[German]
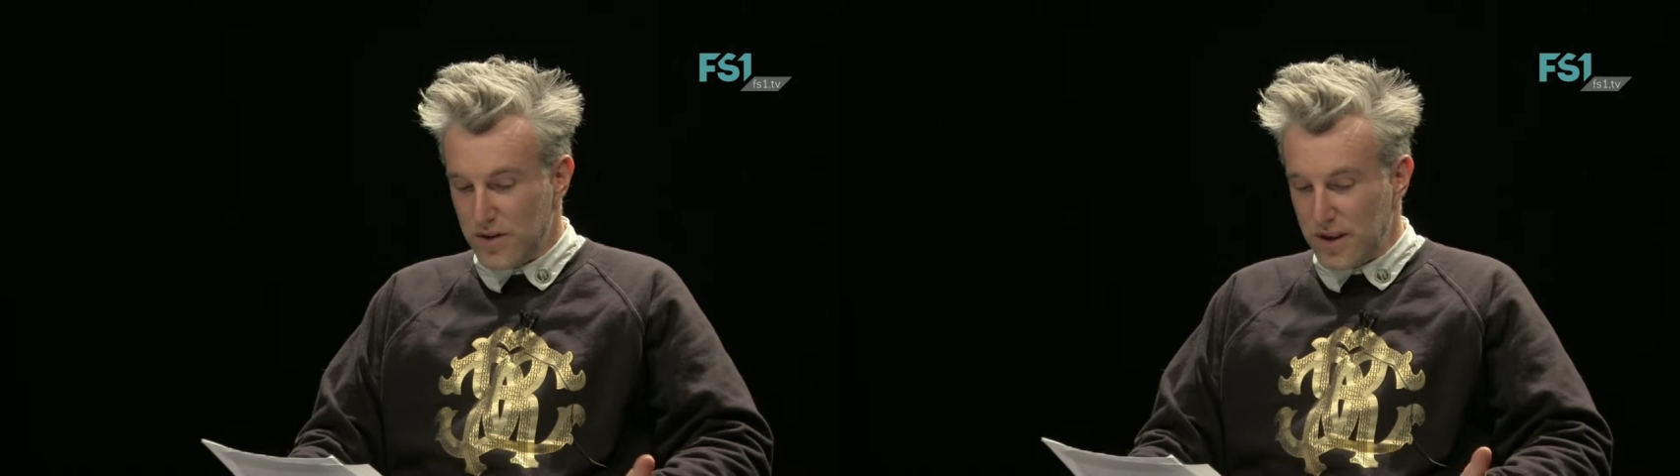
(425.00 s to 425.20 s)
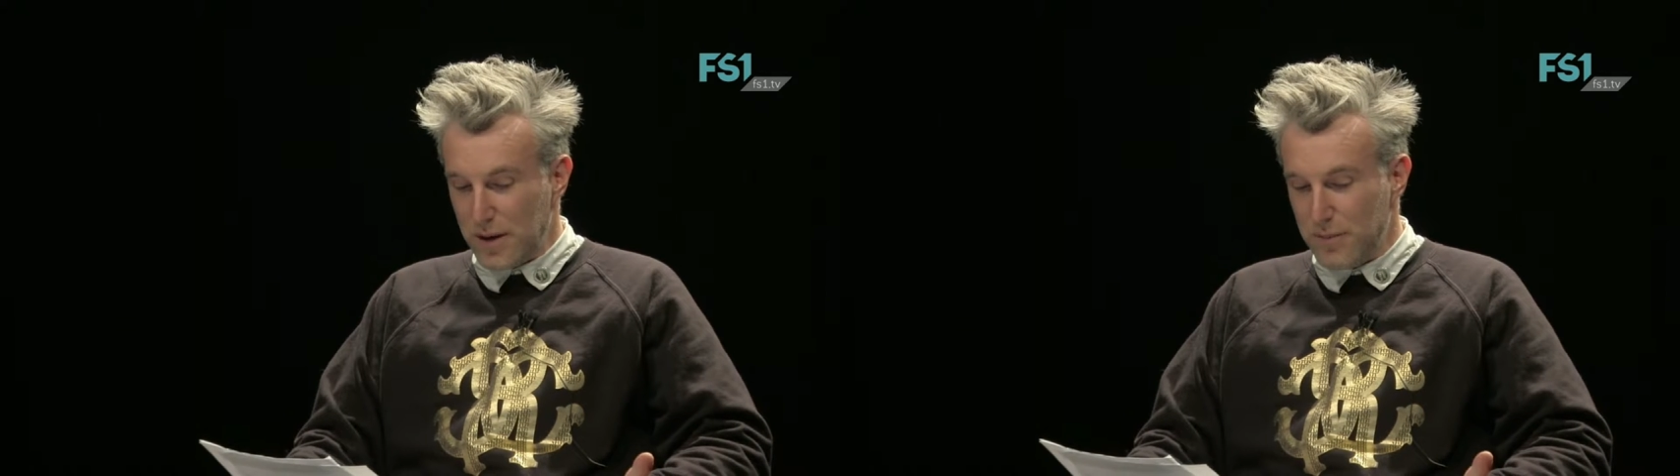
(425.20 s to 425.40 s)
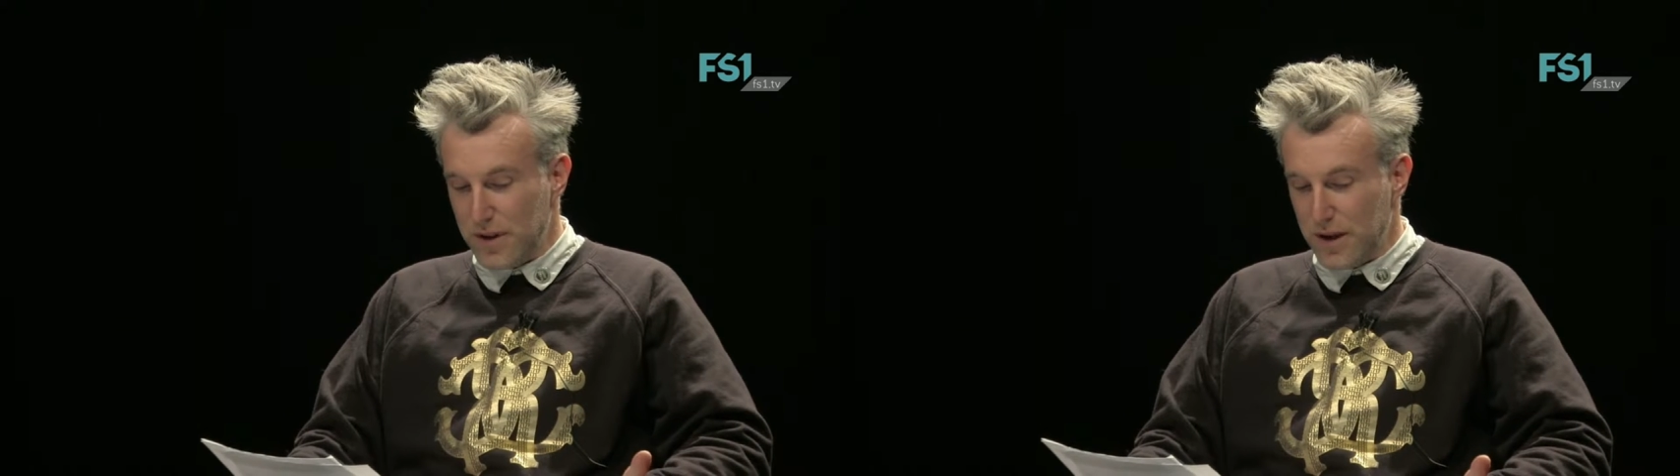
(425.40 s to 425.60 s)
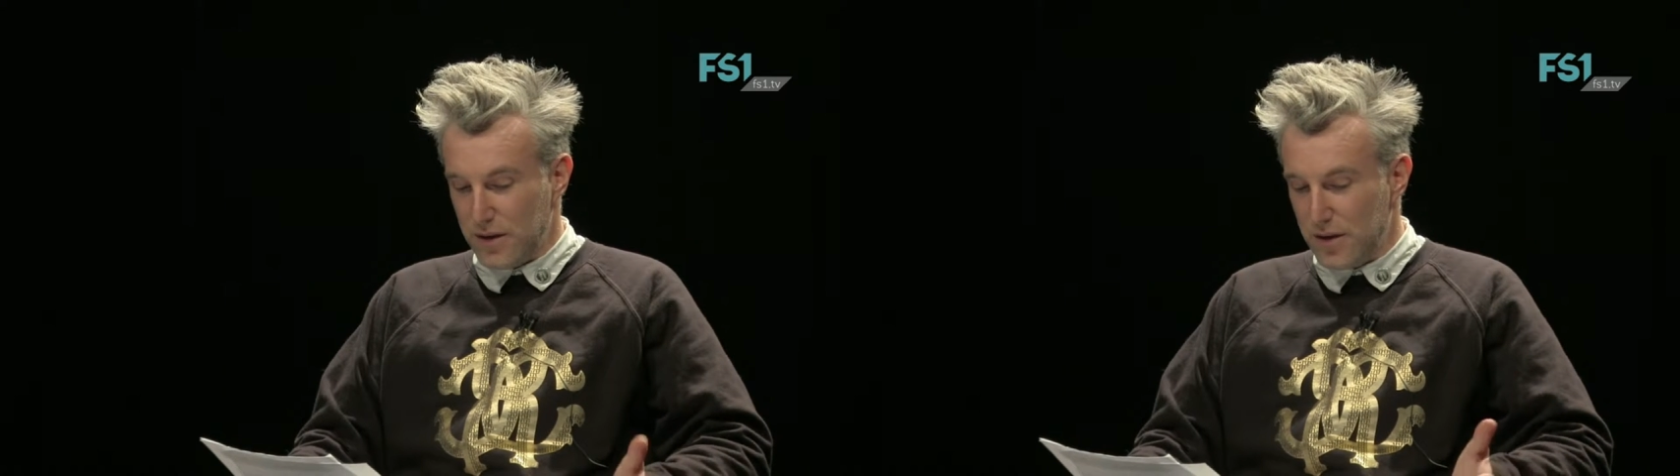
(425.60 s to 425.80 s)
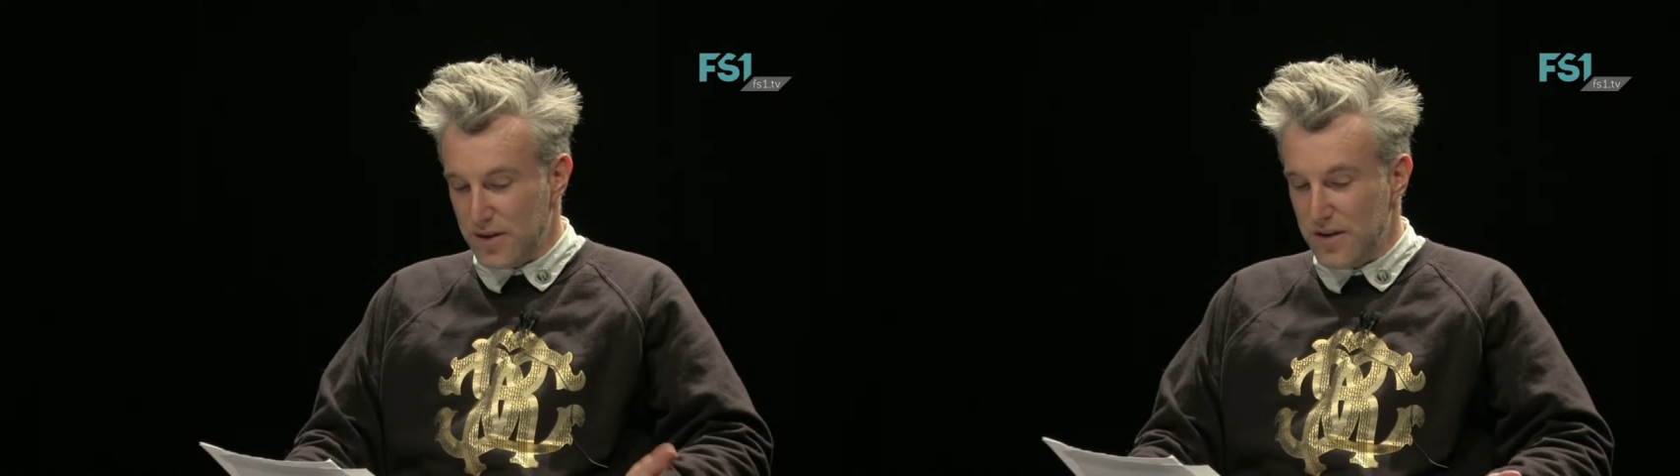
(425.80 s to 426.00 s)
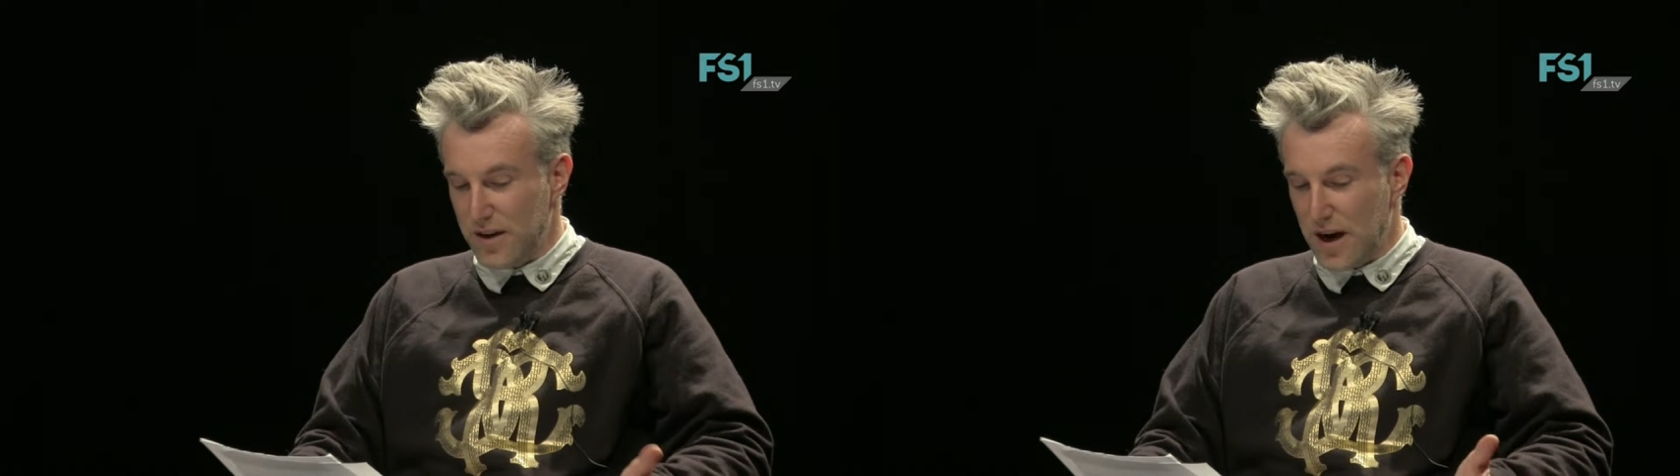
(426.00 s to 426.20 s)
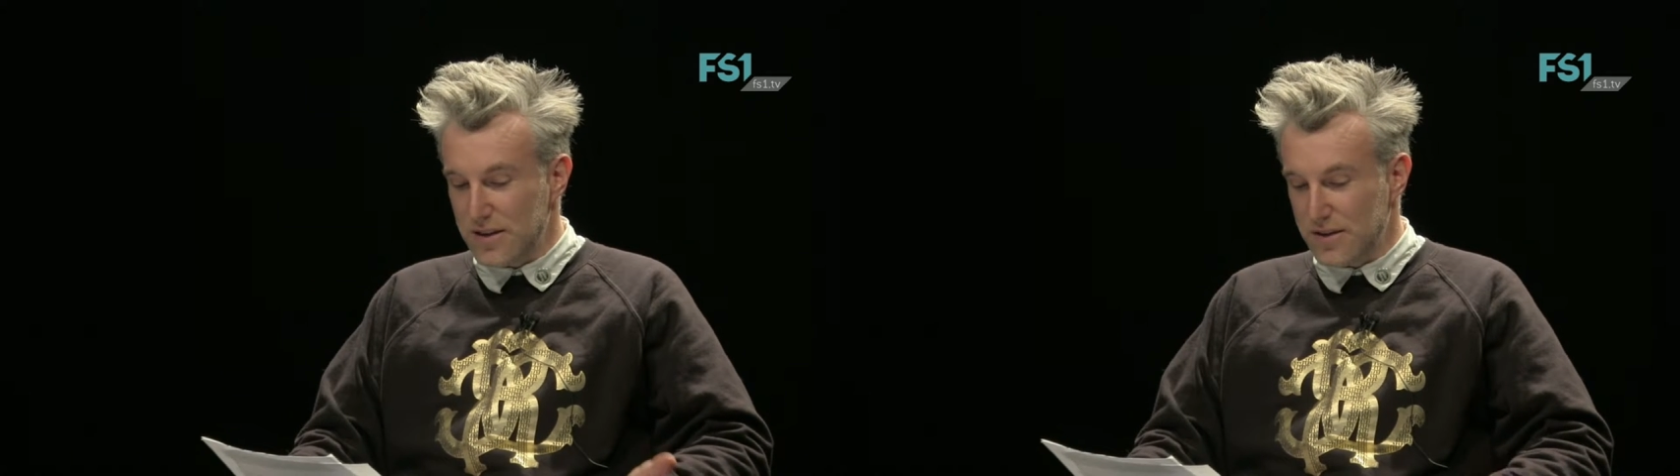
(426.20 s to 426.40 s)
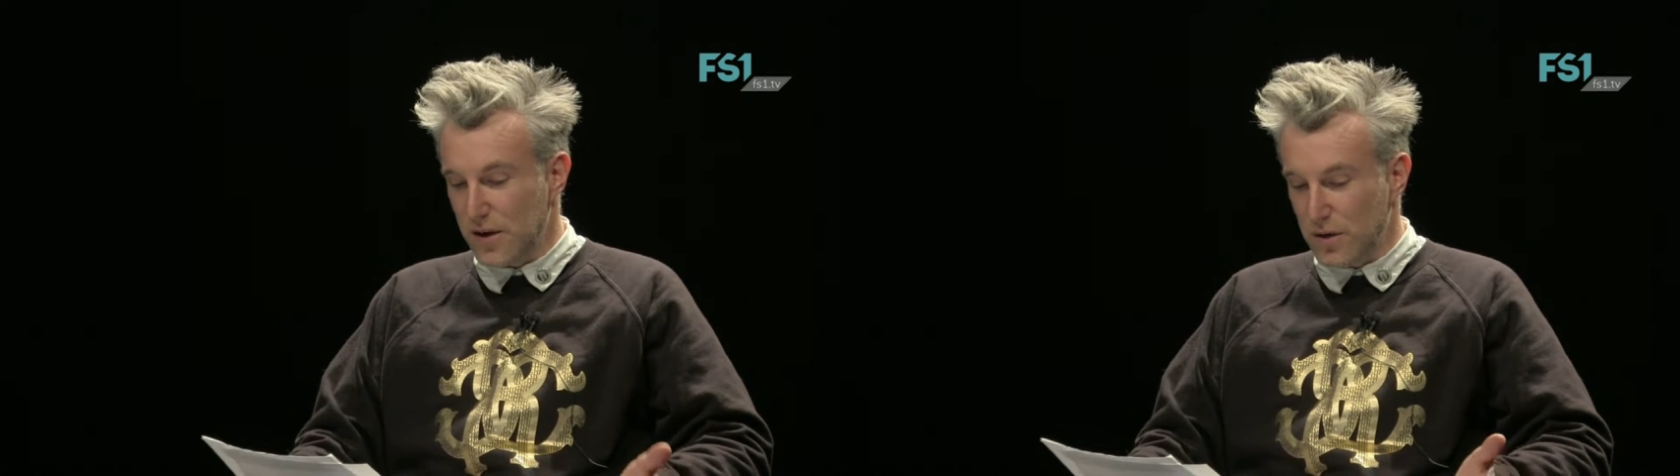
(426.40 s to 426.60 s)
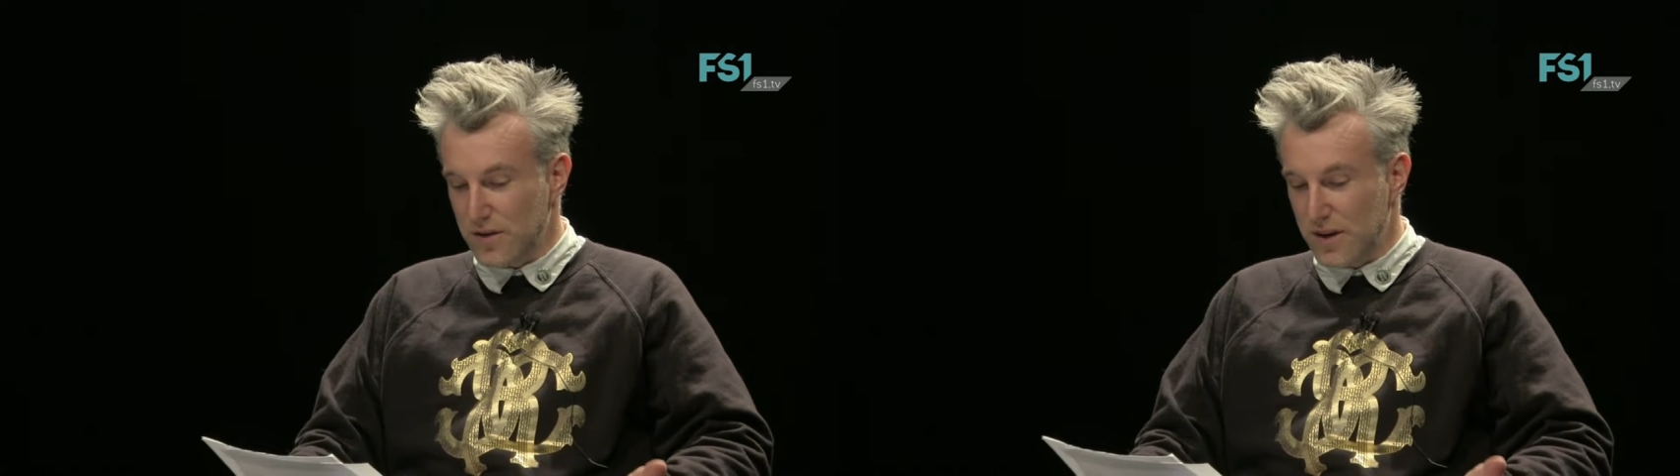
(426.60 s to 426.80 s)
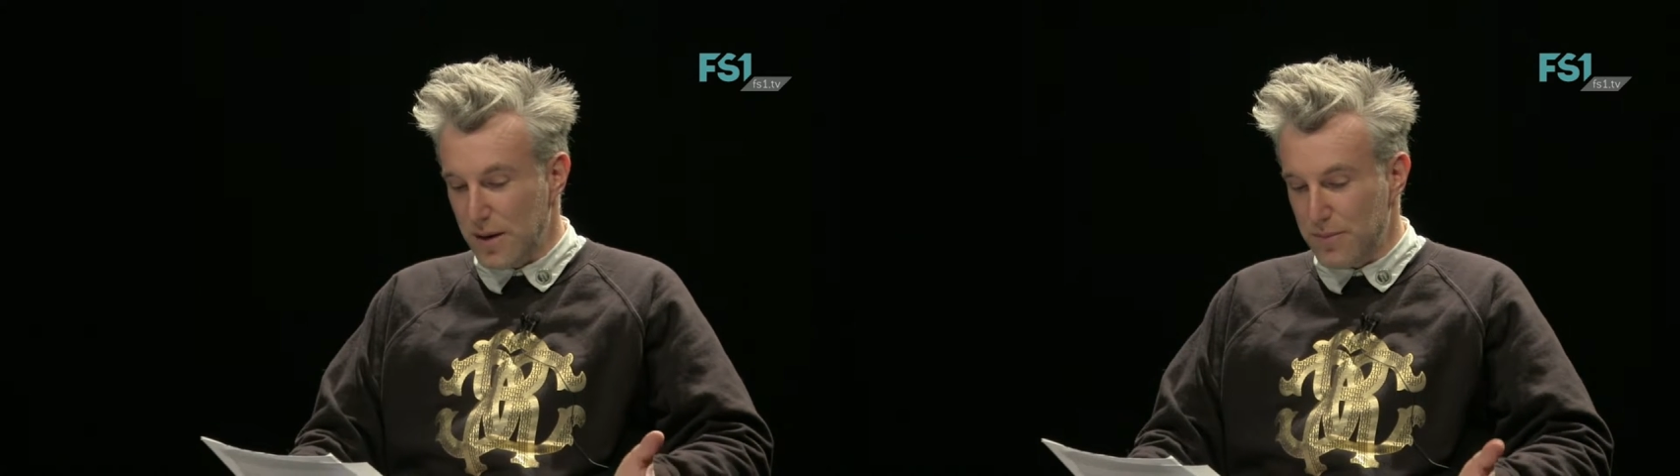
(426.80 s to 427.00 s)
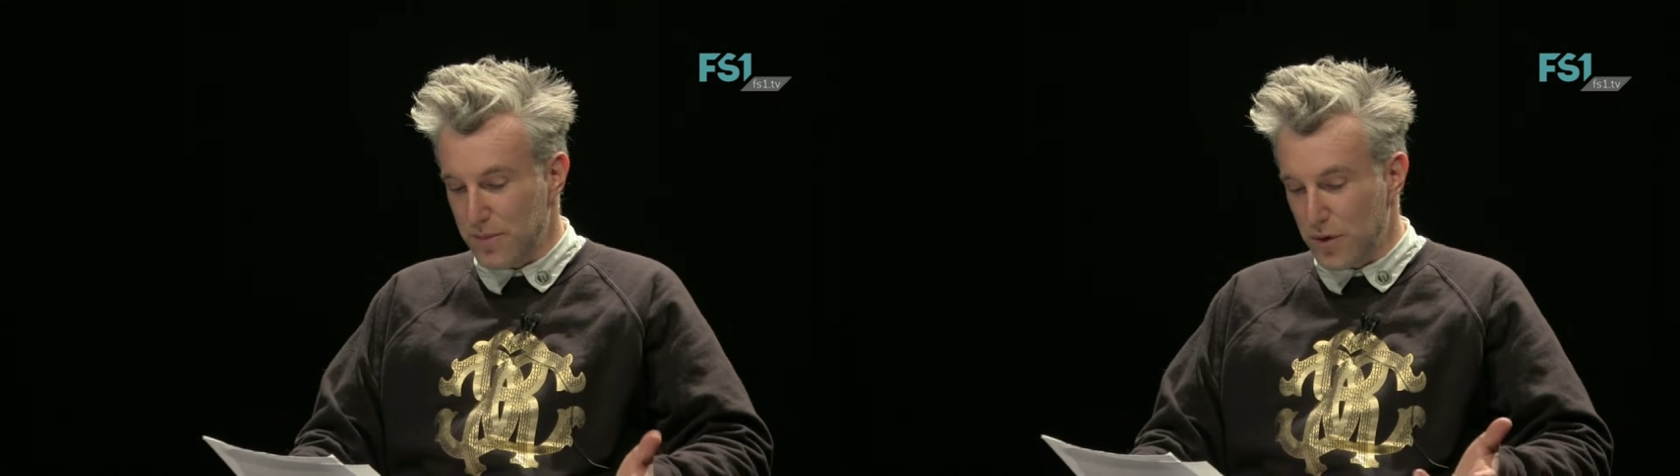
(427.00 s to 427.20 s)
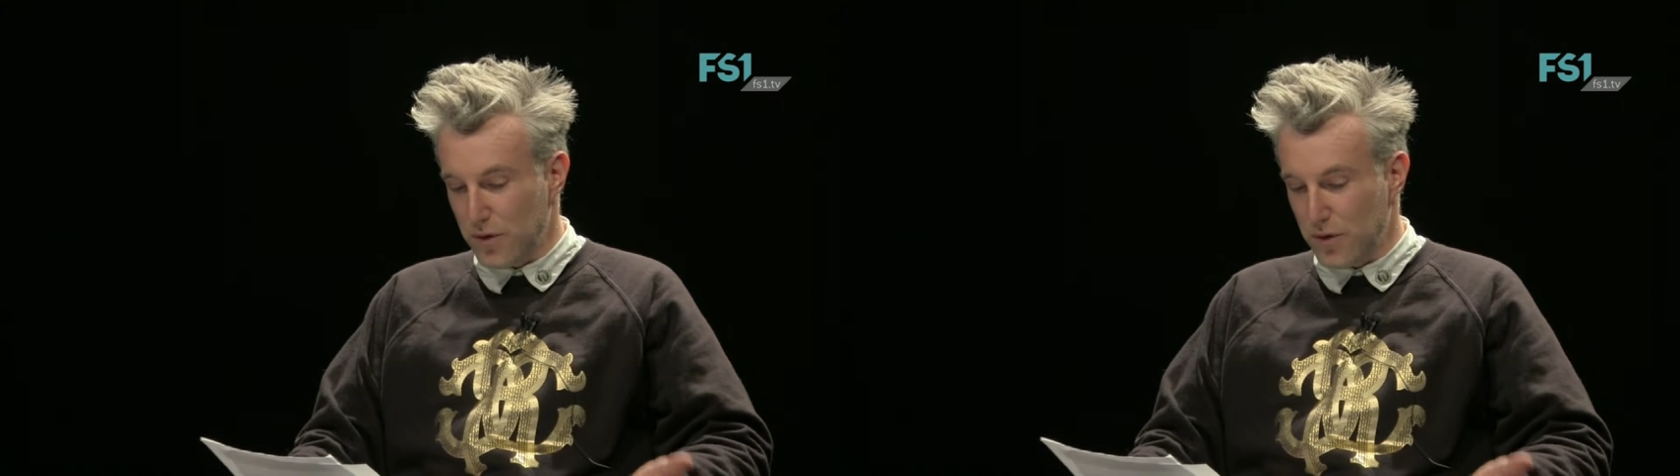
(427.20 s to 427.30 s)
Konzepte, also das zentralste Konzept